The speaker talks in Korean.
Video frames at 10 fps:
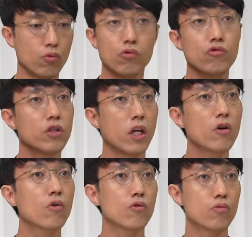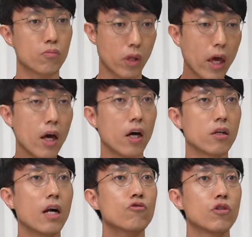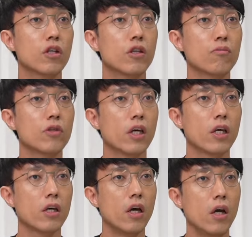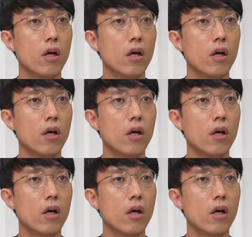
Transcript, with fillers: 용적률이나 이런 것도 좀 돼야 할 수 있기 때문에